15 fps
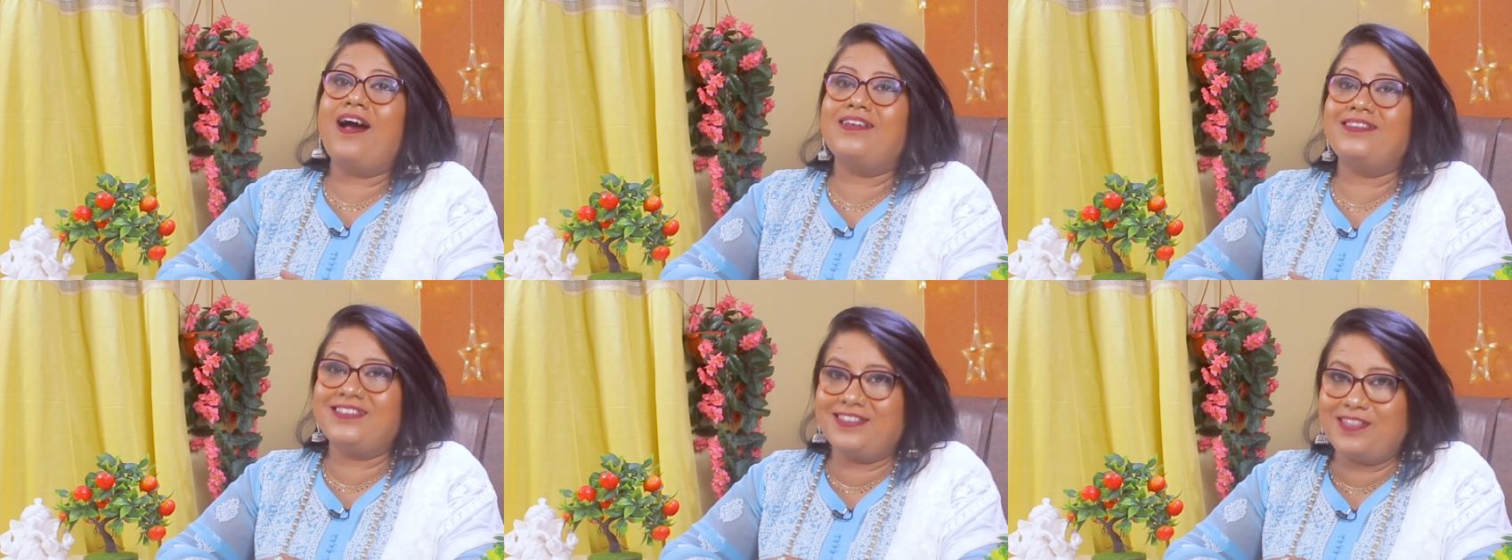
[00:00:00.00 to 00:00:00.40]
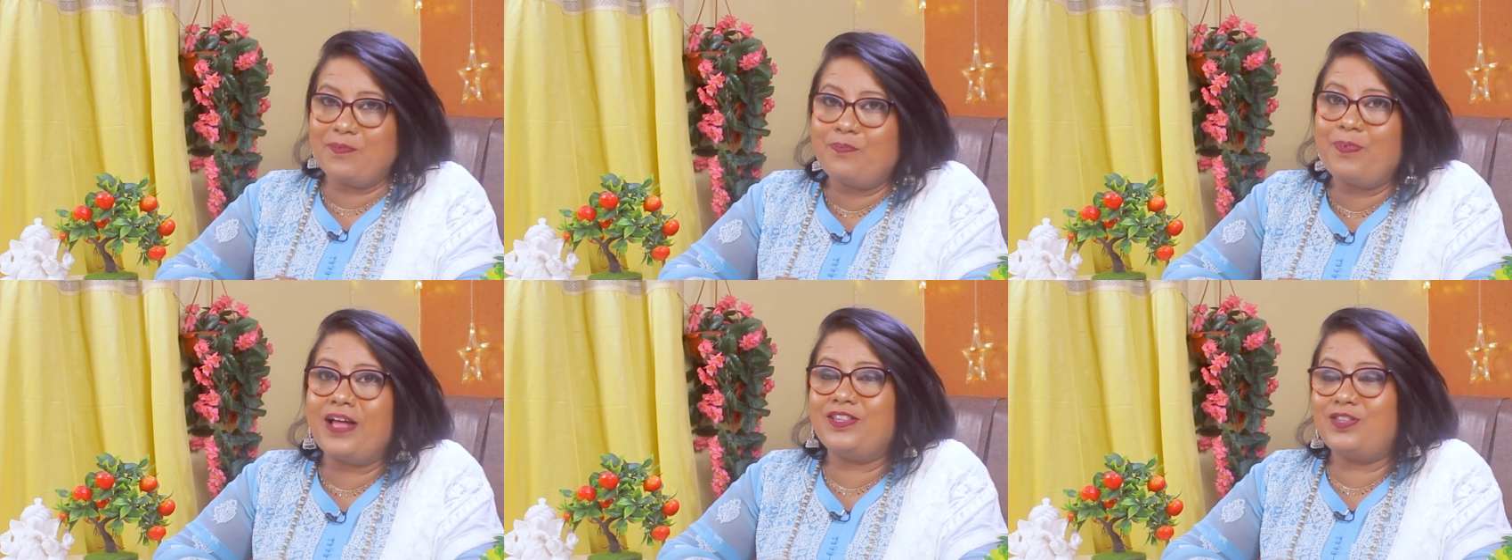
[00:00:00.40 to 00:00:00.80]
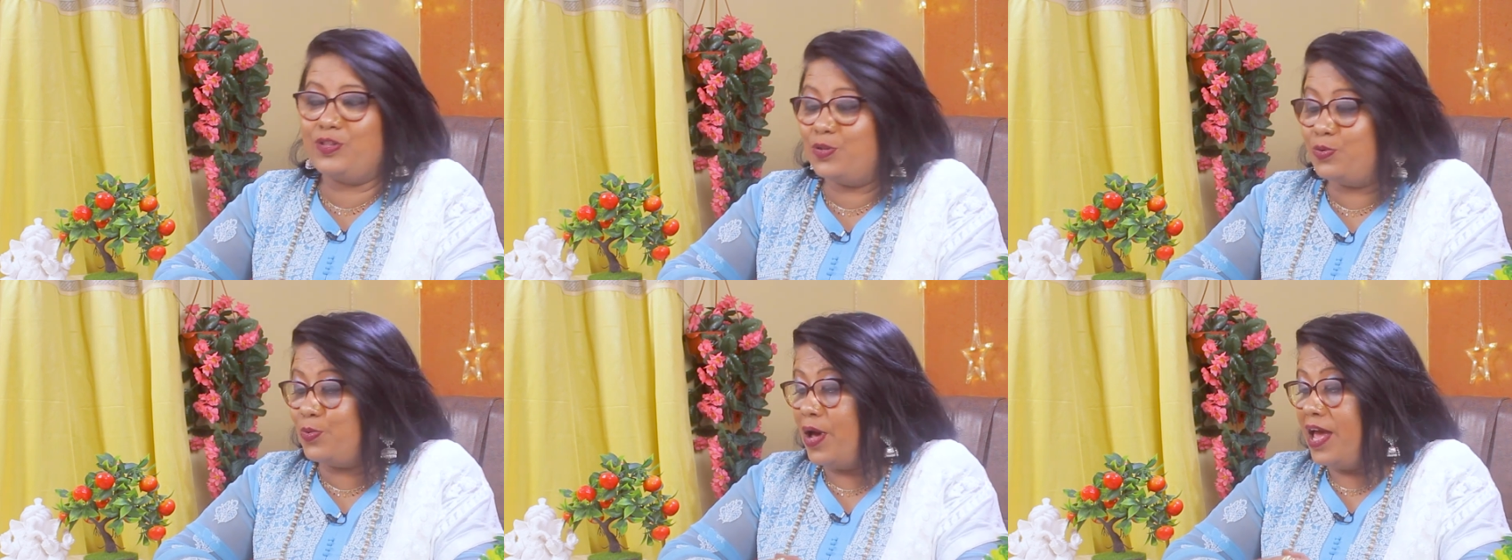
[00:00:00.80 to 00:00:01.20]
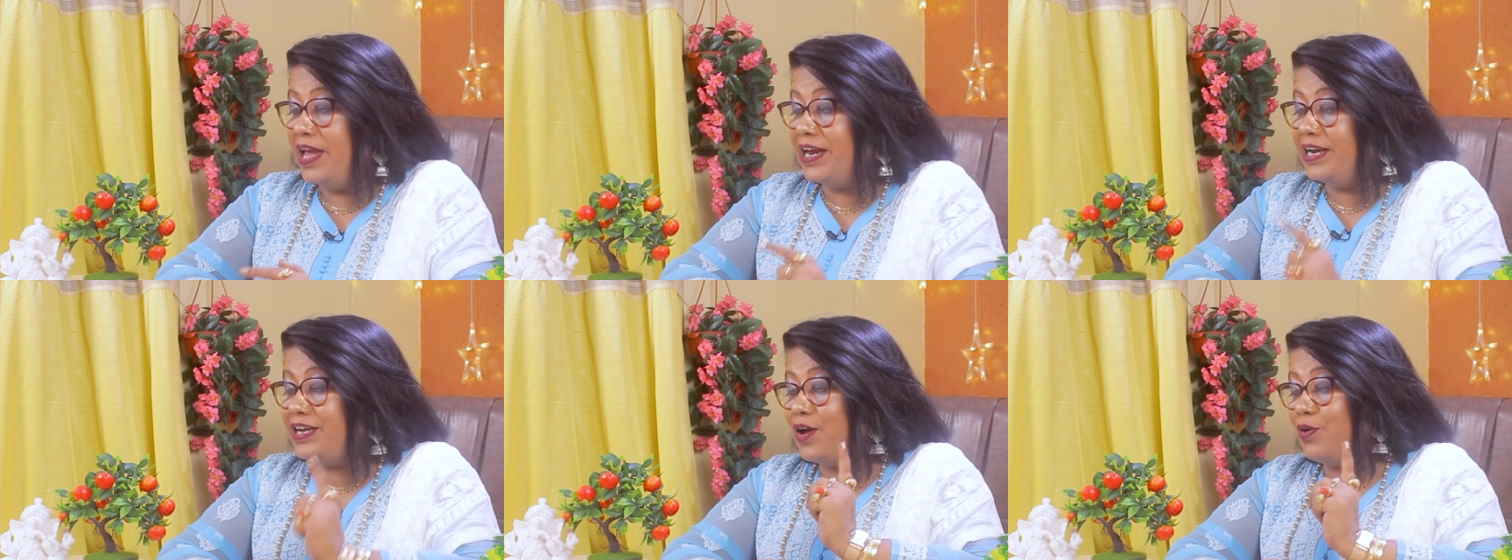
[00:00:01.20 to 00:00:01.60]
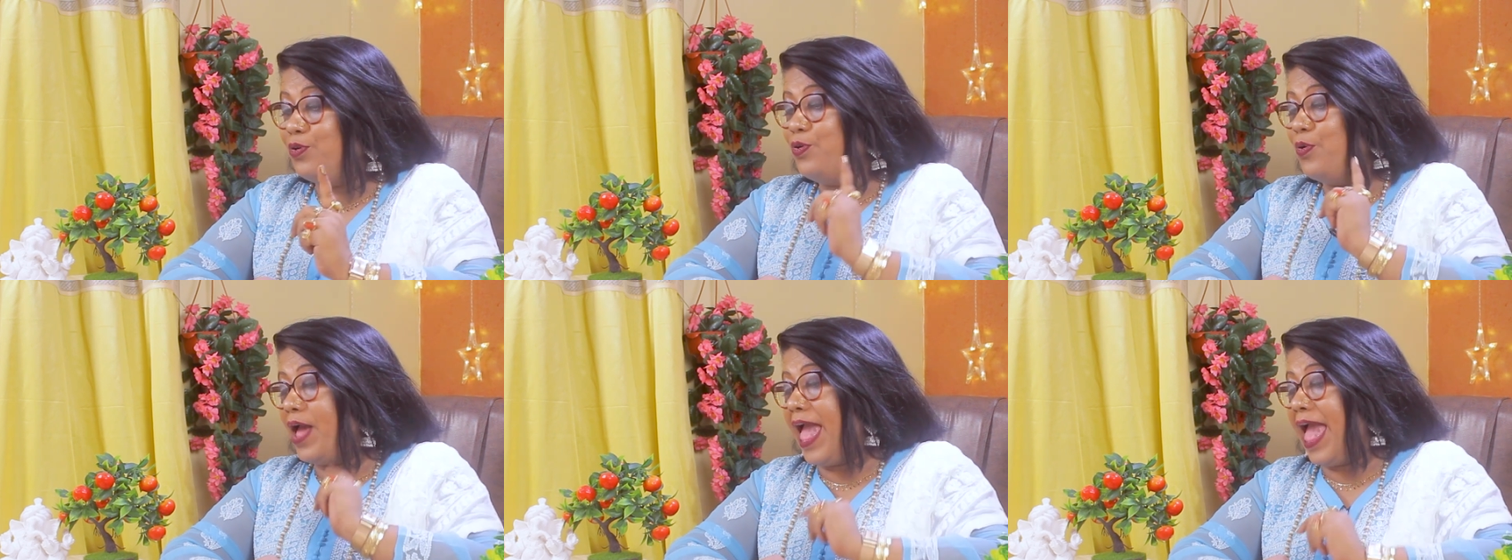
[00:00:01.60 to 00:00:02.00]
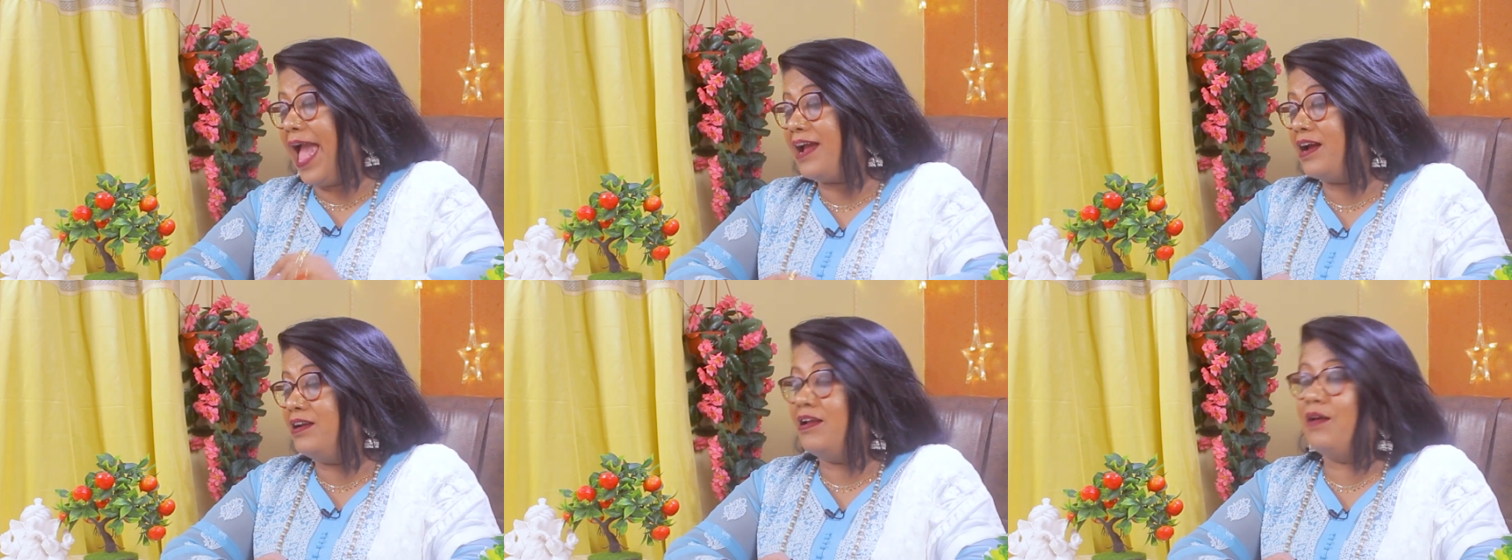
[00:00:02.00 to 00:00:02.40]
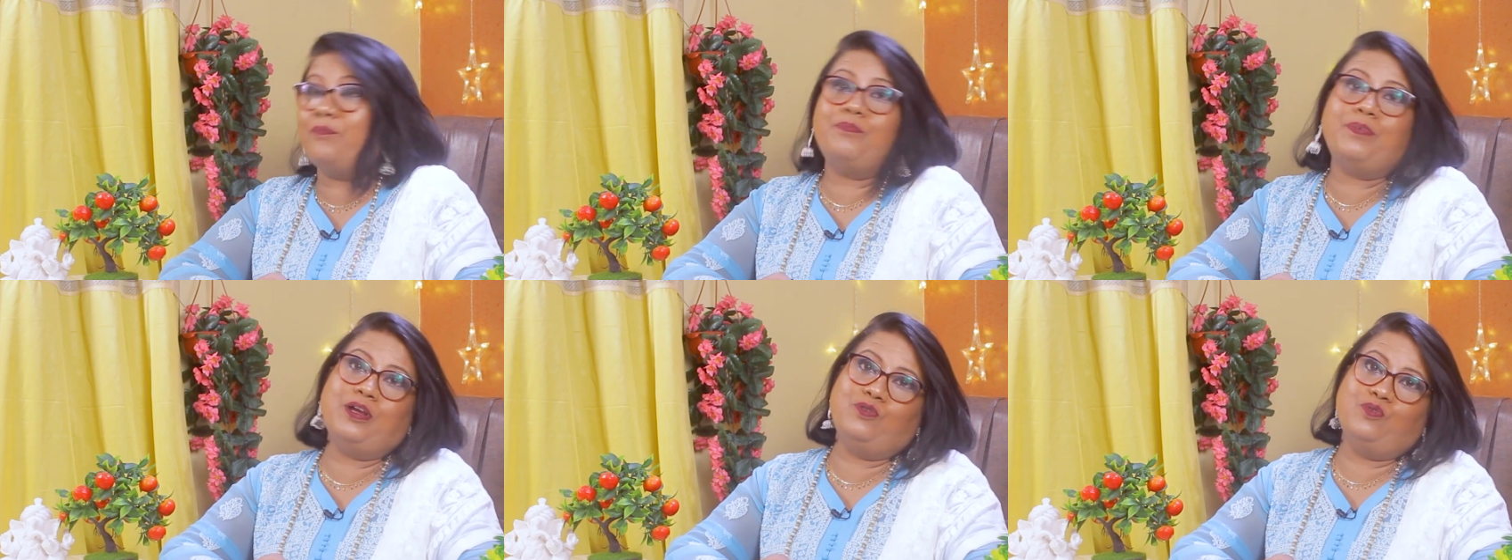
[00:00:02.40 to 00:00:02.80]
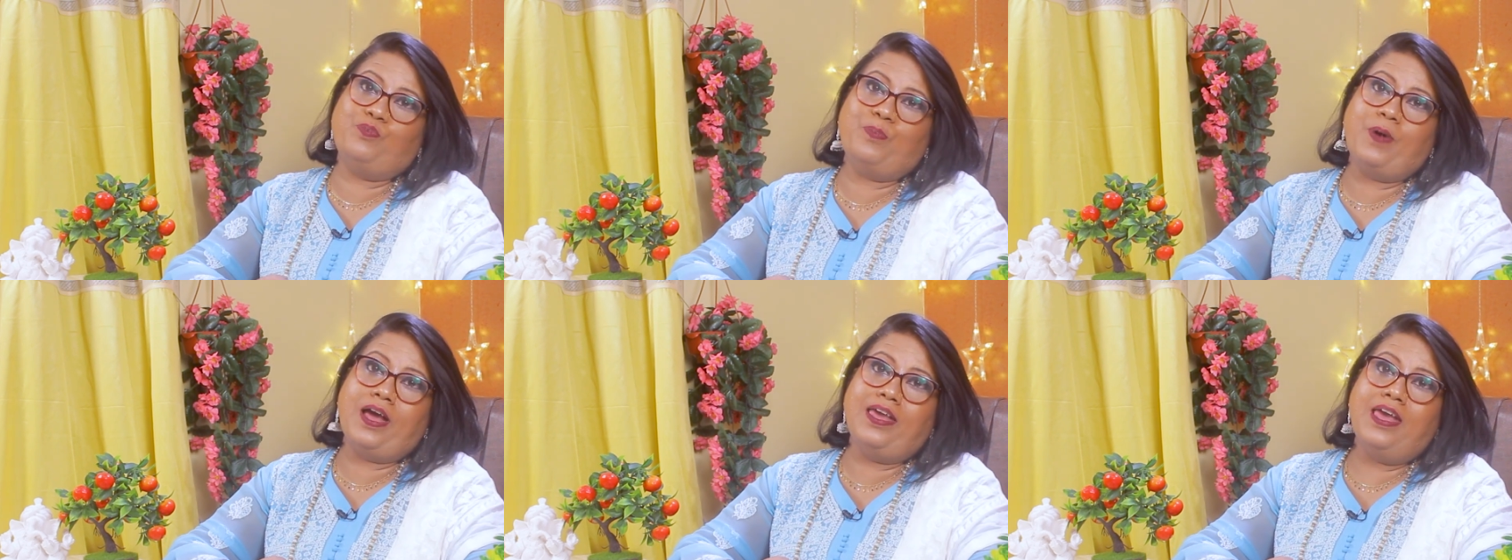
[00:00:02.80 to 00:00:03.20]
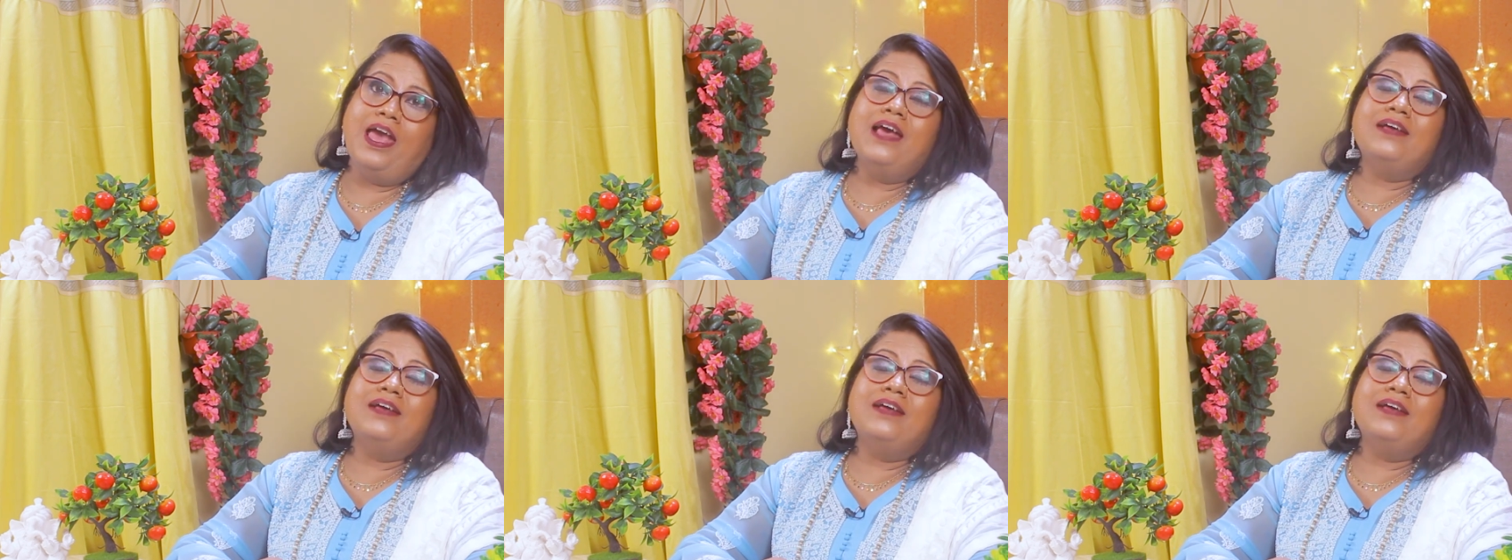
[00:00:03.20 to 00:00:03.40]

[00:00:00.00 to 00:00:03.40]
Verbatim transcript: আসতে বাধ্য এটা হলো এক নাম্বার উপায়